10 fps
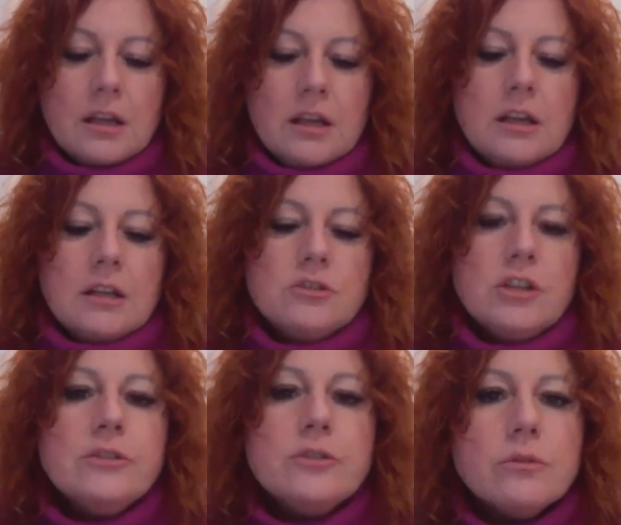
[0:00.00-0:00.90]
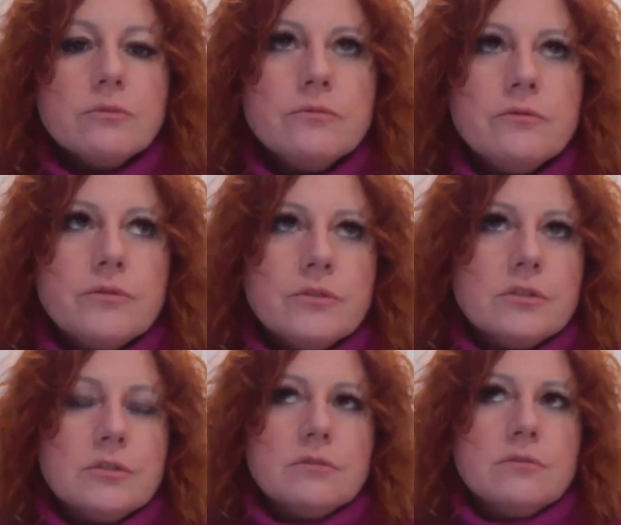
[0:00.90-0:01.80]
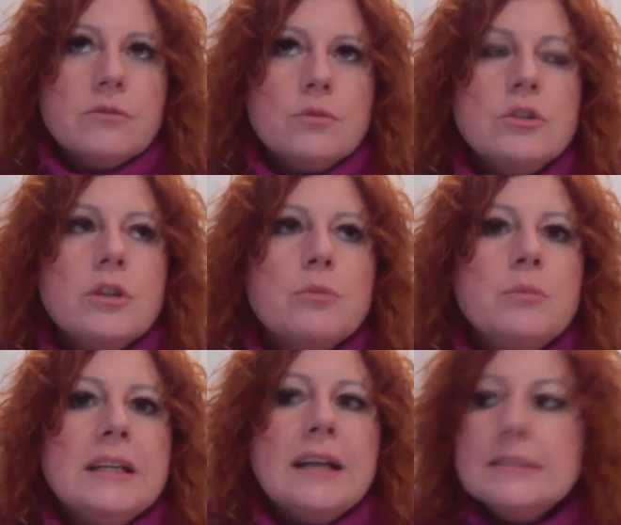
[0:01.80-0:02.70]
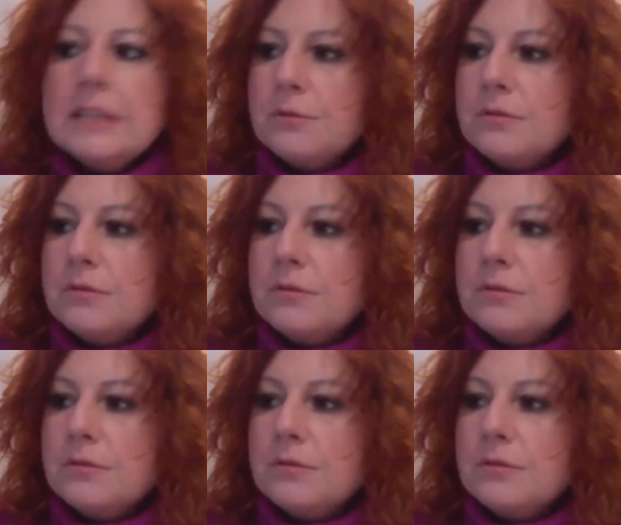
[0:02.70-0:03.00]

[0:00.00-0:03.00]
E, często w, w różnych publikacjach,